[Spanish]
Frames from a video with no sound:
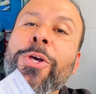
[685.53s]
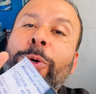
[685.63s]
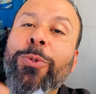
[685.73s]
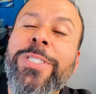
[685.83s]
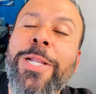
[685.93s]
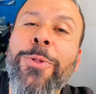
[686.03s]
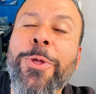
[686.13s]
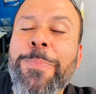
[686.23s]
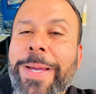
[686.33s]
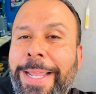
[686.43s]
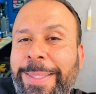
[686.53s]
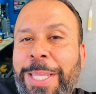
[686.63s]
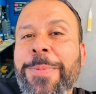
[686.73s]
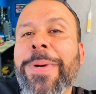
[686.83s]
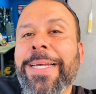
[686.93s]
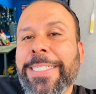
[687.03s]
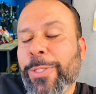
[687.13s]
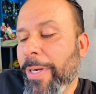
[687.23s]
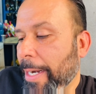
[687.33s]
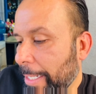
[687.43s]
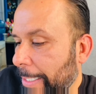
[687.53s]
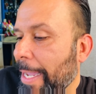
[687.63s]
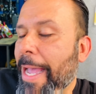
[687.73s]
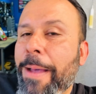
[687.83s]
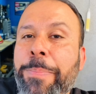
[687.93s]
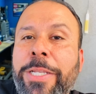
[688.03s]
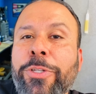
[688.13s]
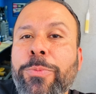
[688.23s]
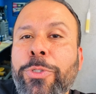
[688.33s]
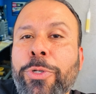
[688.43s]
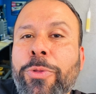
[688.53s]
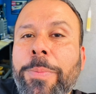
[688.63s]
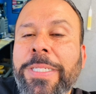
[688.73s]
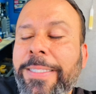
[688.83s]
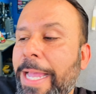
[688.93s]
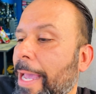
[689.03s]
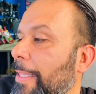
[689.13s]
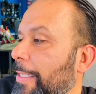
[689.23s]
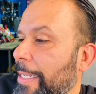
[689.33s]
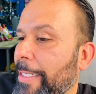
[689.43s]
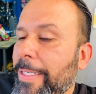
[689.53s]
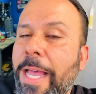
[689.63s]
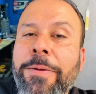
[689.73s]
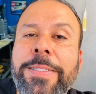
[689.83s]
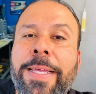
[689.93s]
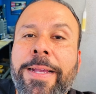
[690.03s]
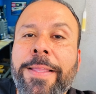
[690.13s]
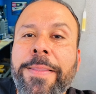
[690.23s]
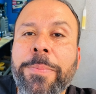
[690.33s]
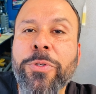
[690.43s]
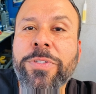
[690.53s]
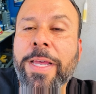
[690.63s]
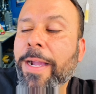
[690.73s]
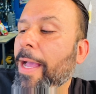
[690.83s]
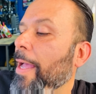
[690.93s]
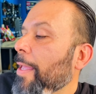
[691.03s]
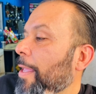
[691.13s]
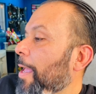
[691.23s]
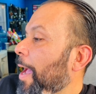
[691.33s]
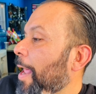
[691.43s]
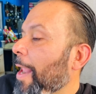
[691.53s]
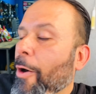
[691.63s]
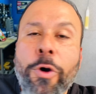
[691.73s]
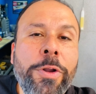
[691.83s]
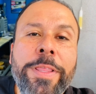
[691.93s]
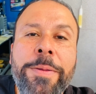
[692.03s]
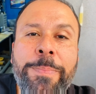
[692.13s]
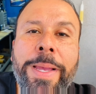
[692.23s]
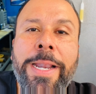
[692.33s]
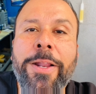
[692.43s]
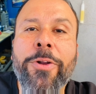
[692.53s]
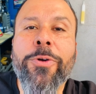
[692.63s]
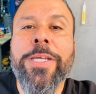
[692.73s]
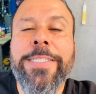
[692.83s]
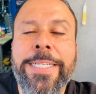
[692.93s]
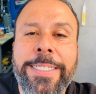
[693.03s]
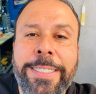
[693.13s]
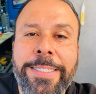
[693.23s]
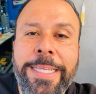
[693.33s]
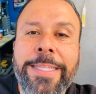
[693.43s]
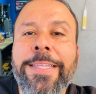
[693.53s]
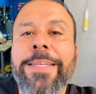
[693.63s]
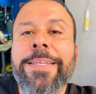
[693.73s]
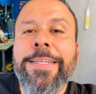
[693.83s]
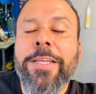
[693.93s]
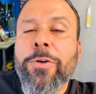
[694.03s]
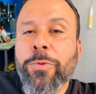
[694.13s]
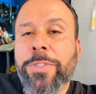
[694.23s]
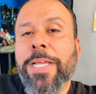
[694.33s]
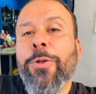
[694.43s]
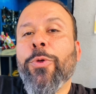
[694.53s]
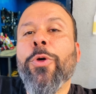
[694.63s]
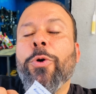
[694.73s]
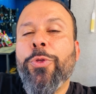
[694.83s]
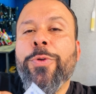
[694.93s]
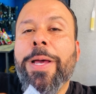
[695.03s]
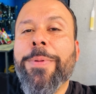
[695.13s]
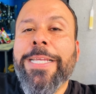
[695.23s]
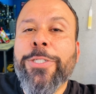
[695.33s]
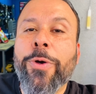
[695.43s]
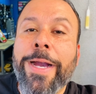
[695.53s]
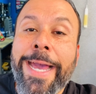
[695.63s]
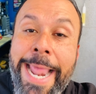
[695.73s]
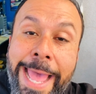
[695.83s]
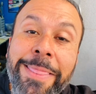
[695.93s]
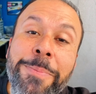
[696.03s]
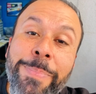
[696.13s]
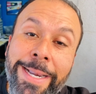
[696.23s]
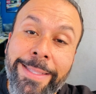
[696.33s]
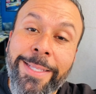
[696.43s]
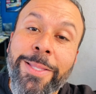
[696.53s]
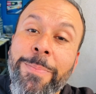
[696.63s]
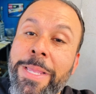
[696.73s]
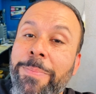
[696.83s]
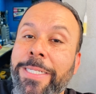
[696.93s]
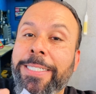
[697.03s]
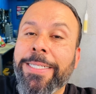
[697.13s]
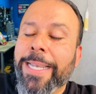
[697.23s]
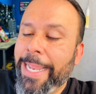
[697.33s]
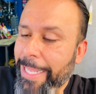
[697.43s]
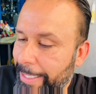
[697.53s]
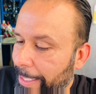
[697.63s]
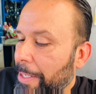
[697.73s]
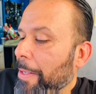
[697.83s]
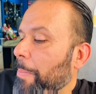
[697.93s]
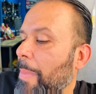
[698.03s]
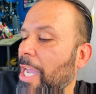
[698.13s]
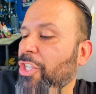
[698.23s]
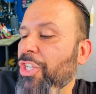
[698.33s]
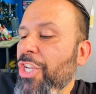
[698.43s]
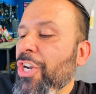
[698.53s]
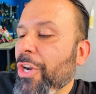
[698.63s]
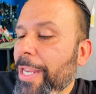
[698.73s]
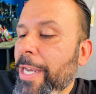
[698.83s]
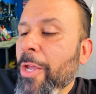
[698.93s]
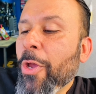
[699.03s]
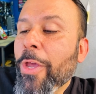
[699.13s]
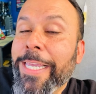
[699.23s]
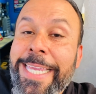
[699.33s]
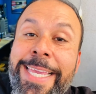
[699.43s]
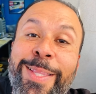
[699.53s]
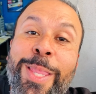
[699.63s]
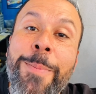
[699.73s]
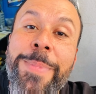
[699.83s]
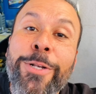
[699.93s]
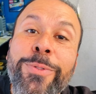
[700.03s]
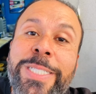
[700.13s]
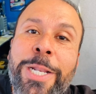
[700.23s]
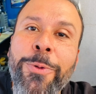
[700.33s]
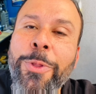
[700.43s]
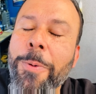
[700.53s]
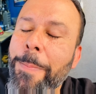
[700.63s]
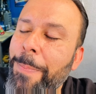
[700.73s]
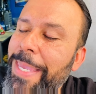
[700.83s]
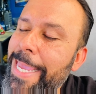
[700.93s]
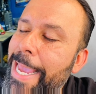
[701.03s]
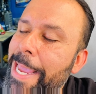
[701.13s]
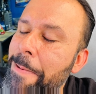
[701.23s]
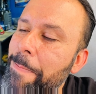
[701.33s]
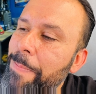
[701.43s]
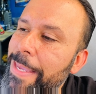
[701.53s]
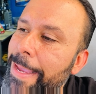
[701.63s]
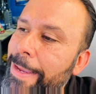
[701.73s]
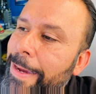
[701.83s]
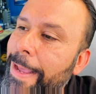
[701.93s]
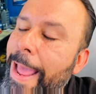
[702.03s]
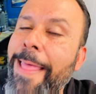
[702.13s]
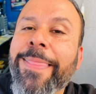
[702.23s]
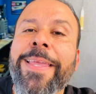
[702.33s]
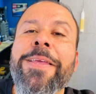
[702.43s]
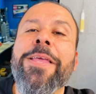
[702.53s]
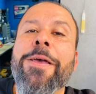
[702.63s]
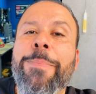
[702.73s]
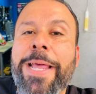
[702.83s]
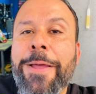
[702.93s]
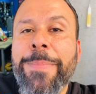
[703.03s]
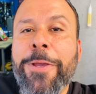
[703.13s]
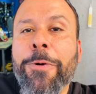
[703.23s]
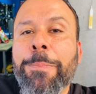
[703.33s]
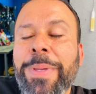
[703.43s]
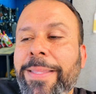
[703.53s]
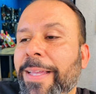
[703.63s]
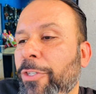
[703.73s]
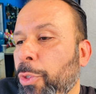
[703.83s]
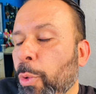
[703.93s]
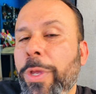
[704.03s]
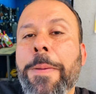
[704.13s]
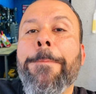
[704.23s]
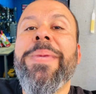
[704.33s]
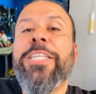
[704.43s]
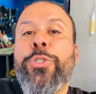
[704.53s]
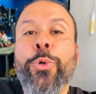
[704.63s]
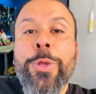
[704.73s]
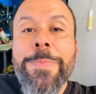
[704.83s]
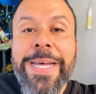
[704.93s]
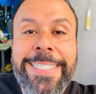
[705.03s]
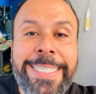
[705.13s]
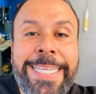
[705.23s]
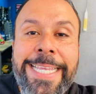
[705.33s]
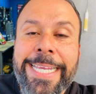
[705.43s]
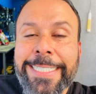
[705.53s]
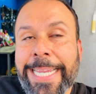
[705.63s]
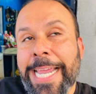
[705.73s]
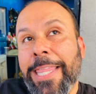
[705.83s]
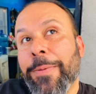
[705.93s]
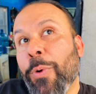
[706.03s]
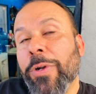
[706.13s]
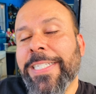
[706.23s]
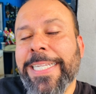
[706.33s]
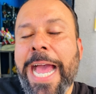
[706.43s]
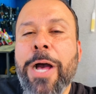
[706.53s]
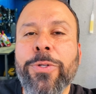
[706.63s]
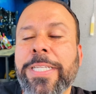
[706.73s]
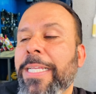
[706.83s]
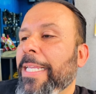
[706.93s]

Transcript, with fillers: Un saludo para ti, maestro, la neta, aprecio mucho tu amistad y ya sabes, acá andamos acá a la orden para lo que se necesite. Un saludo y un abrazo grande para ti también, machine la neta. machine Rin. Y también un saludo bien, bien grande para mi compita Chuy, mi Chuy Macías de allá de Volkshaus,